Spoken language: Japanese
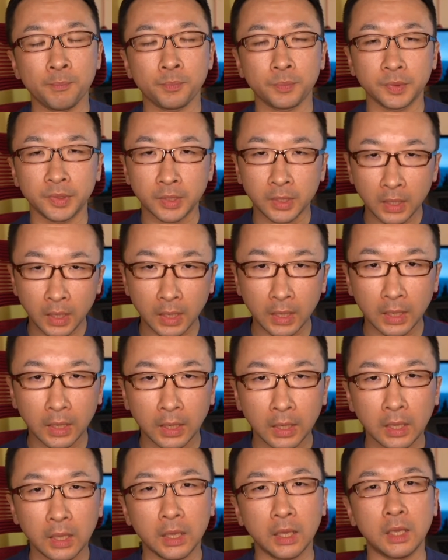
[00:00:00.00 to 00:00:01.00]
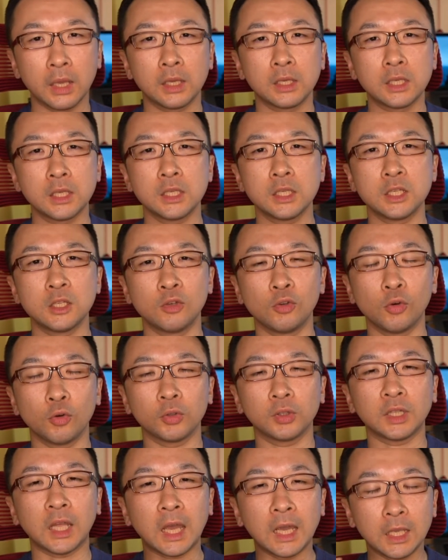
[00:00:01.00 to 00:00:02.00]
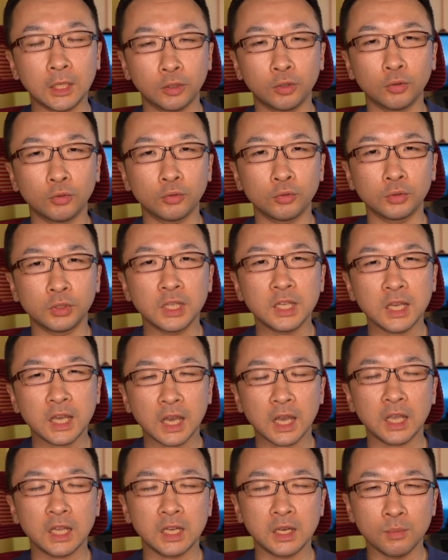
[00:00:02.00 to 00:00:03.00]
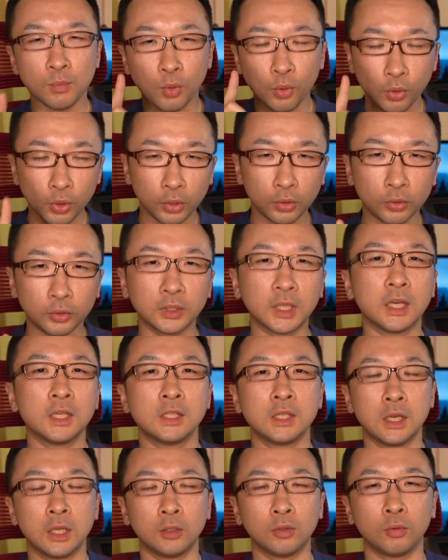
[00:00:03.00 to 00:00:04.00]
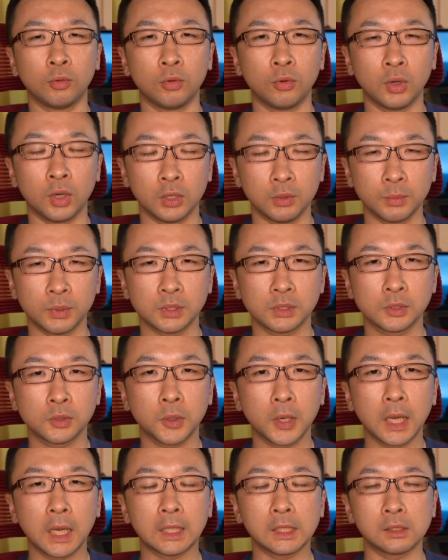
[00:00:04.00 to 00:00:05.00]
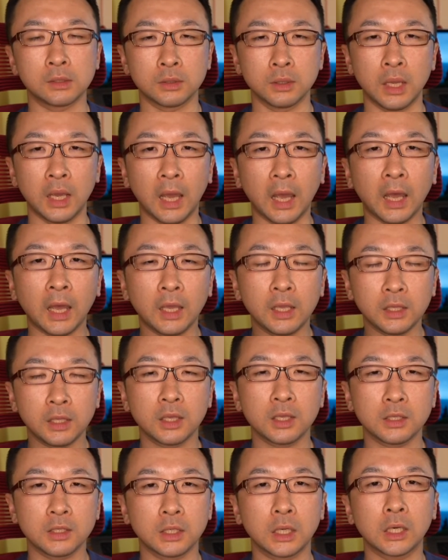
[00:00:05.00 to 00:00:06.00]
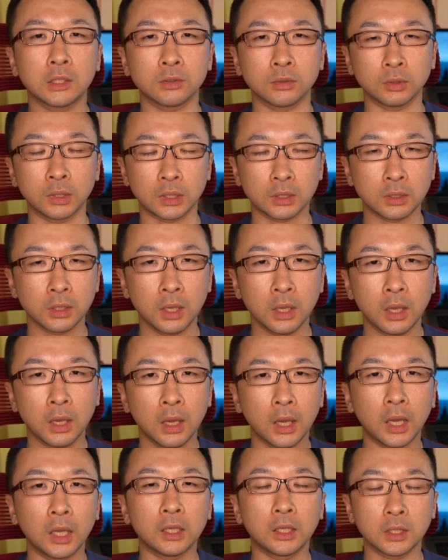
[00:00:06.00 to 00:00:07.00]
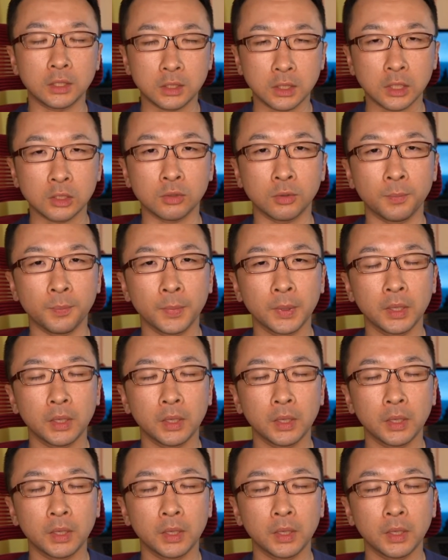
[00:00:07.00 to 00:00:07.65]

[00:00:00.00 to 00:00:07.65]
で、えー、記事のタイトル以外にもう一個大事なところがあります。それがですね、アイキャッチ画像です。アイキャッチ画像。